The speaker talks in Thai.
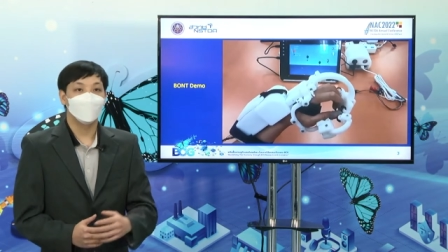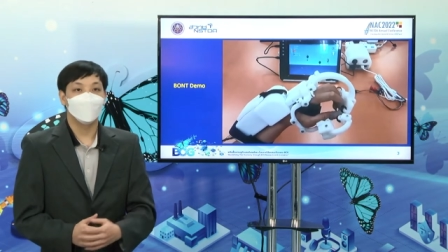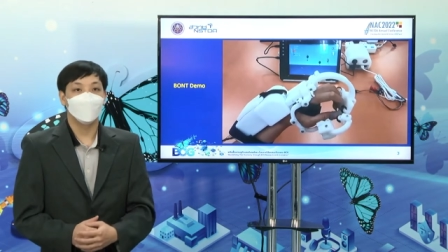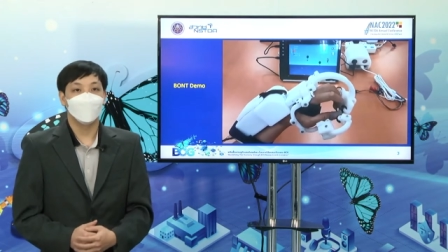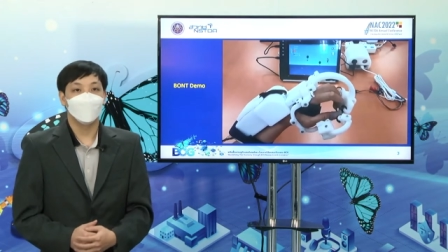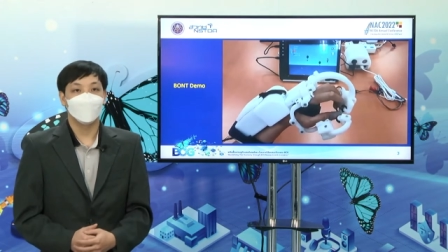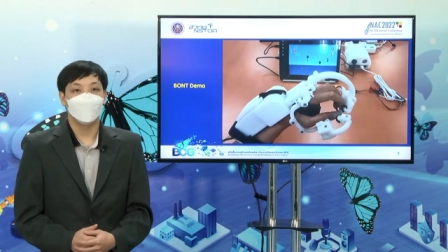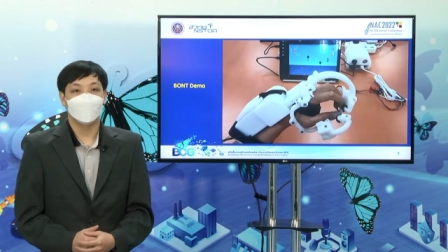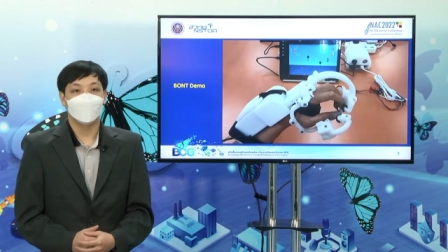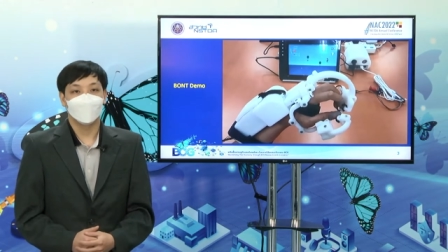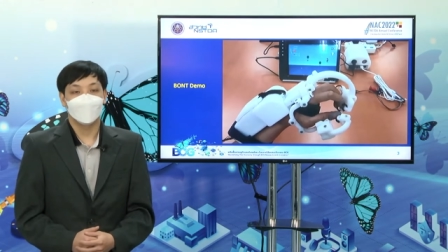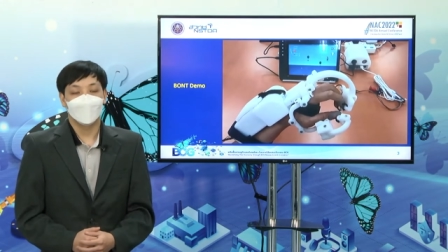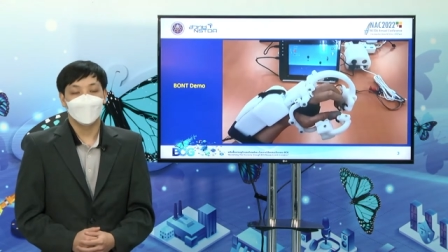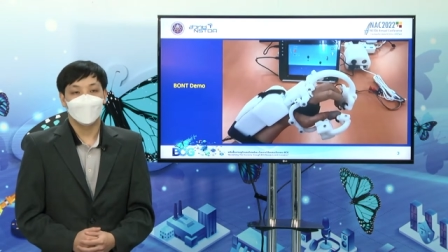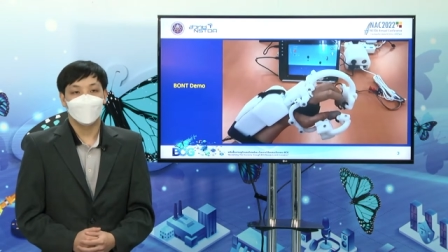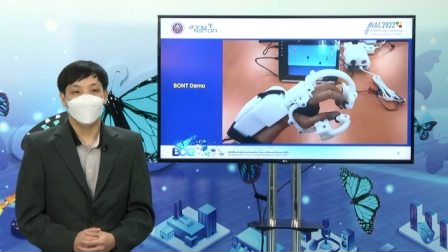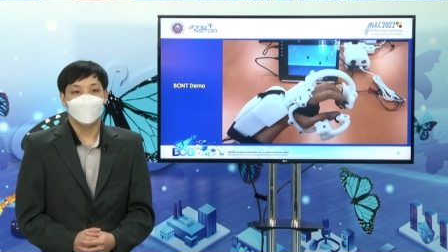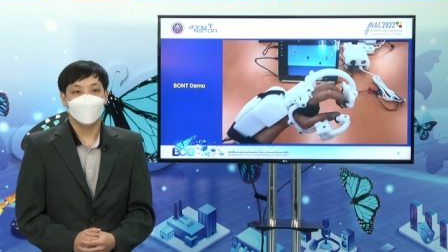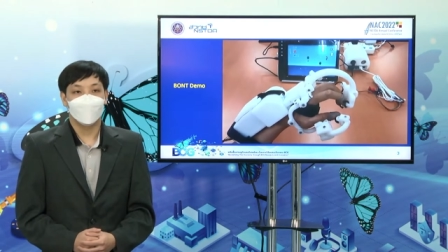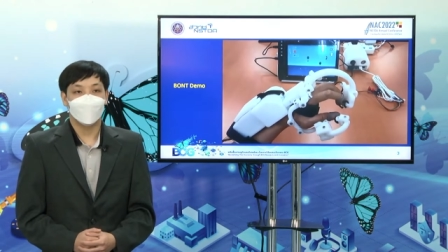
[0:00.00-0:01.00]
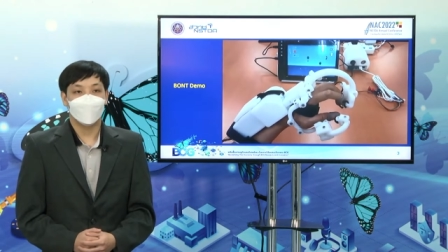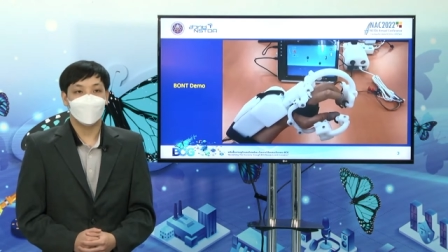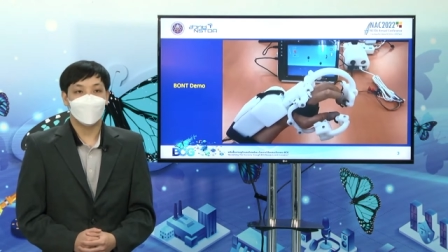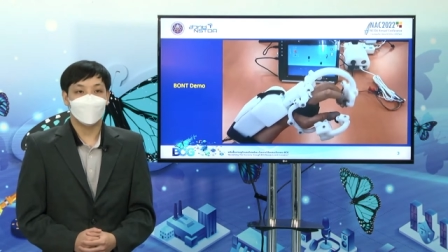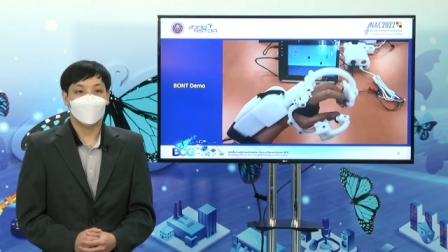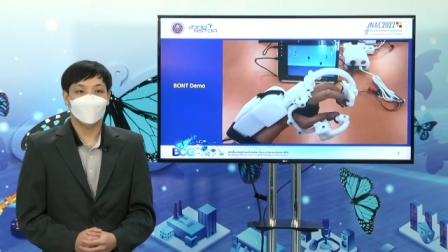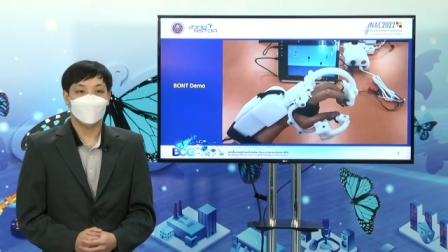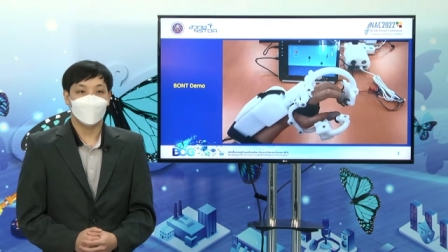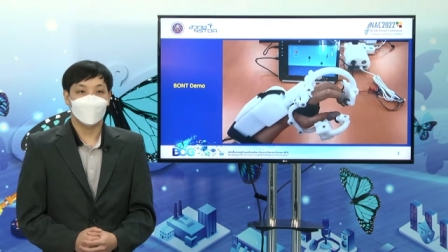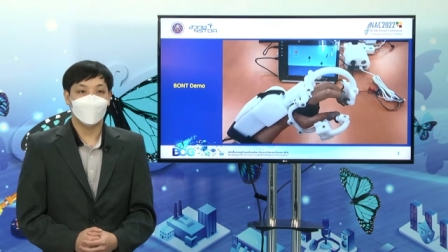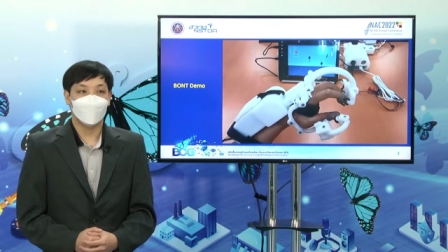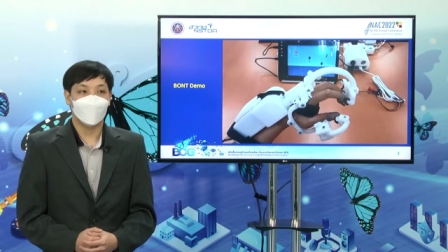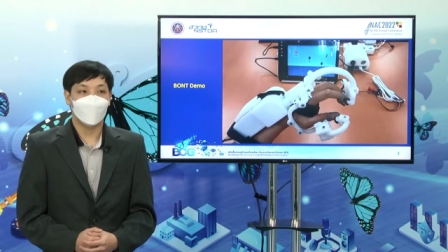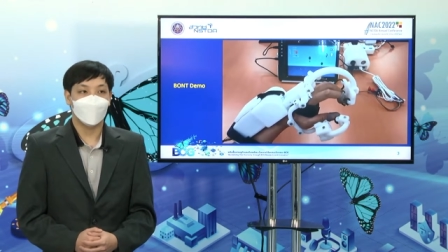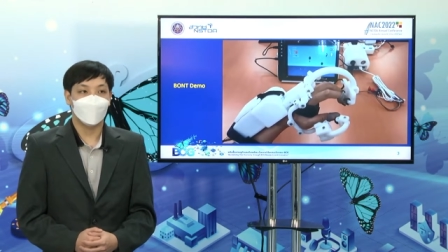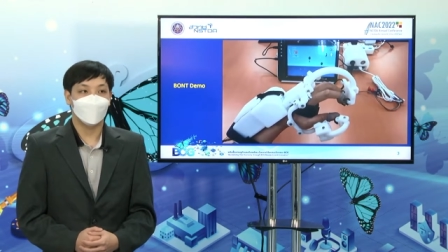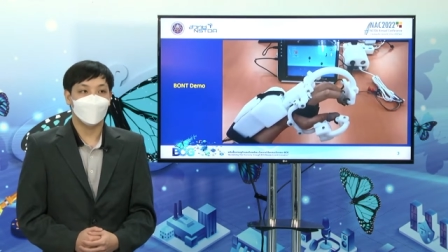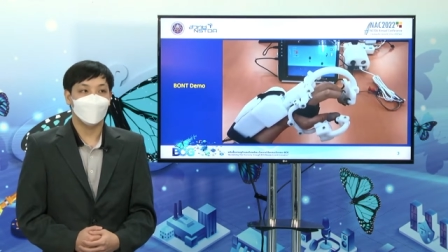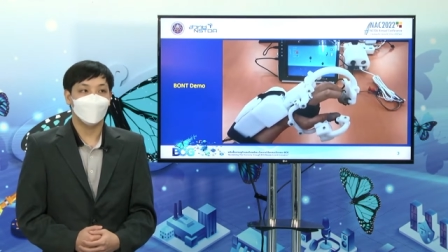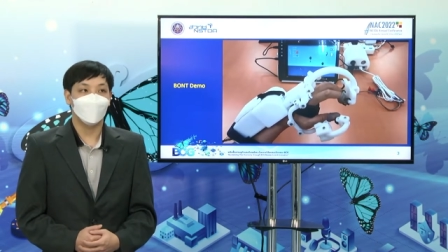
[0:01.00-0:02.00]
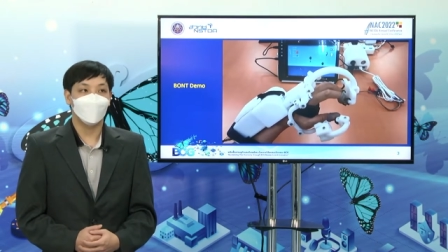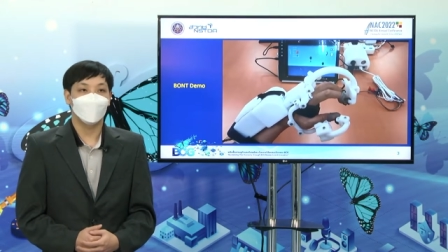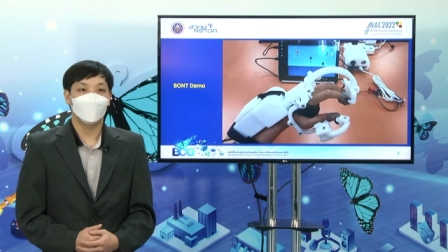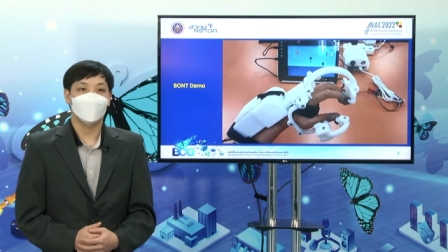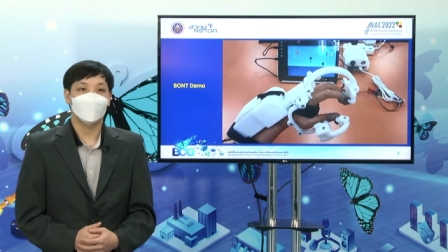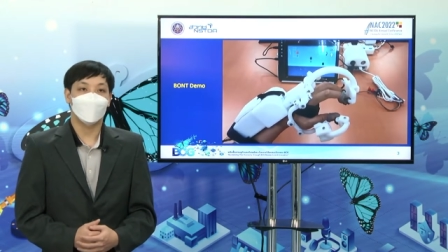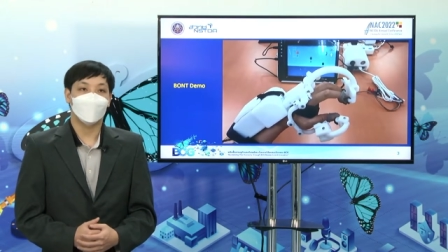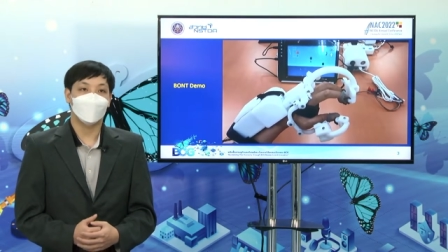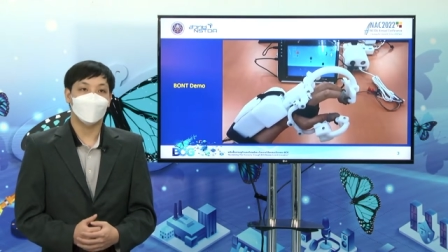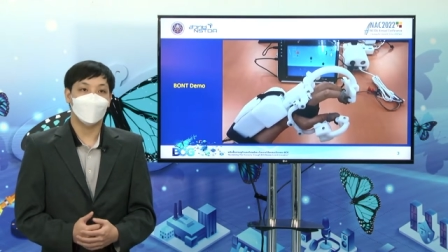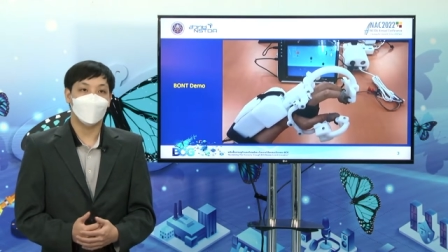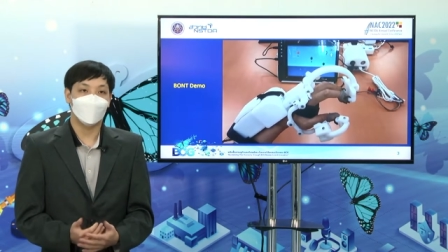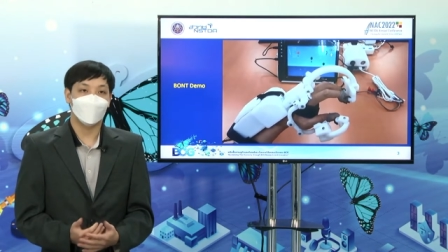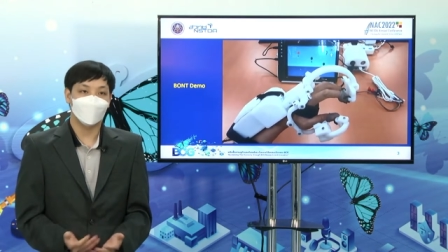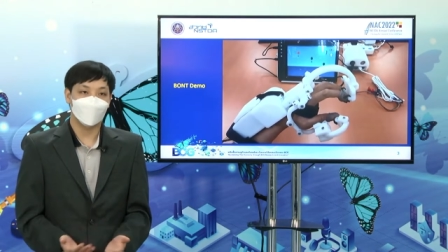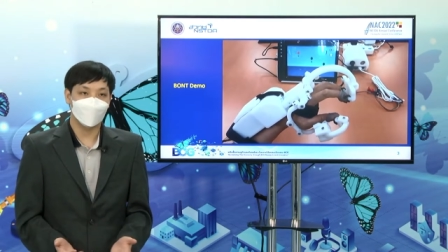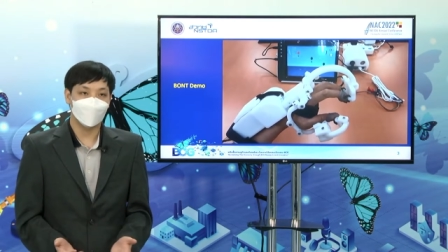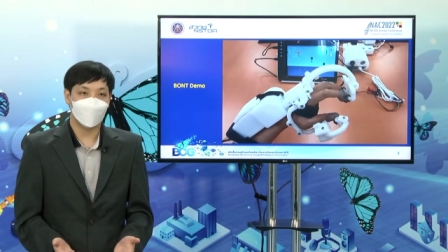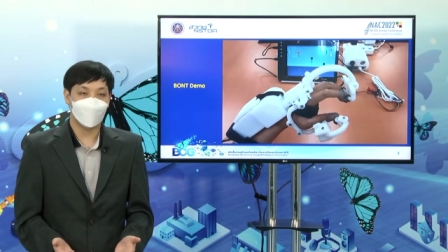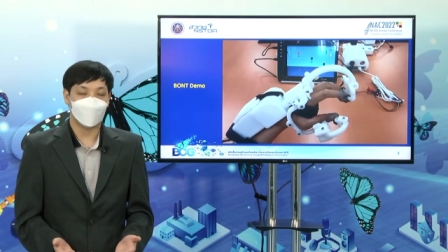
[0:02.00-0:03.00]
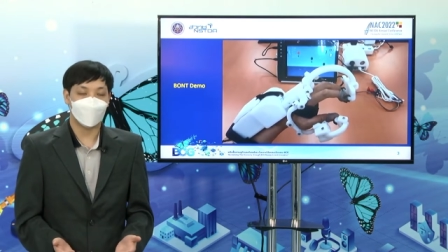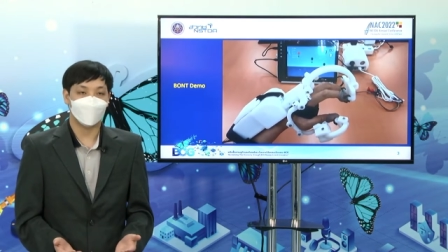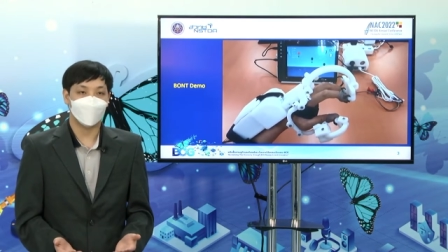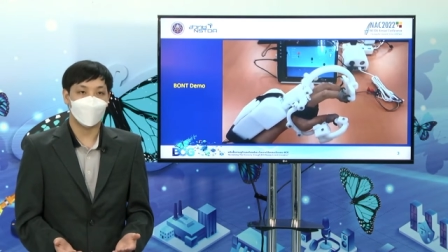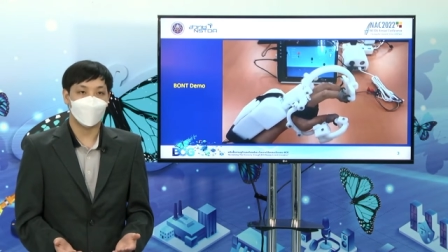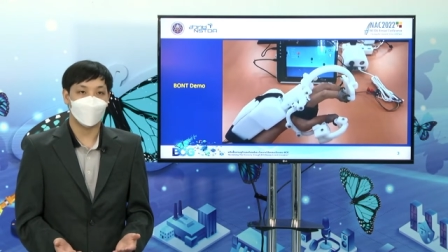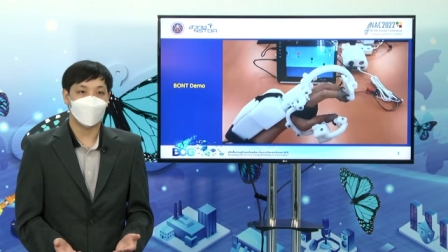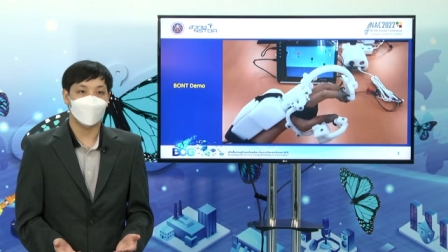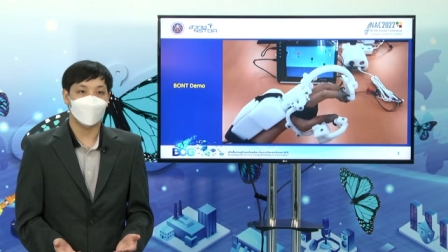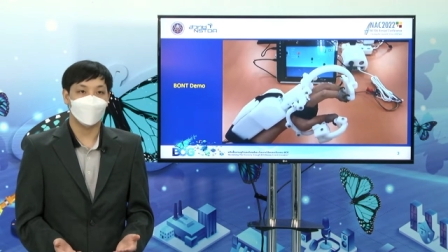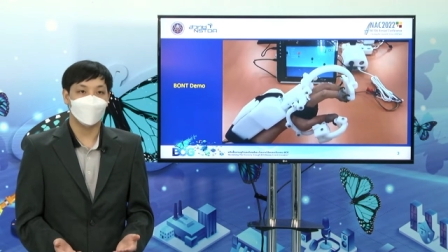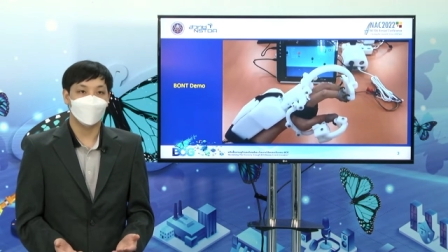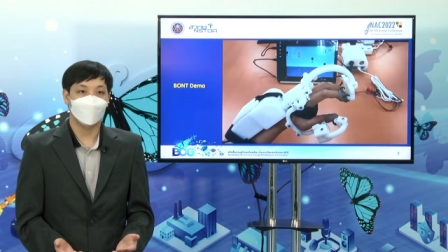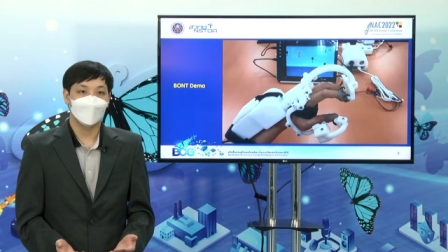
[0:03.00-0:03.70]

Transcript: ยนต์มีการใช้งานระบบทางไกลพื้นฐานมาให้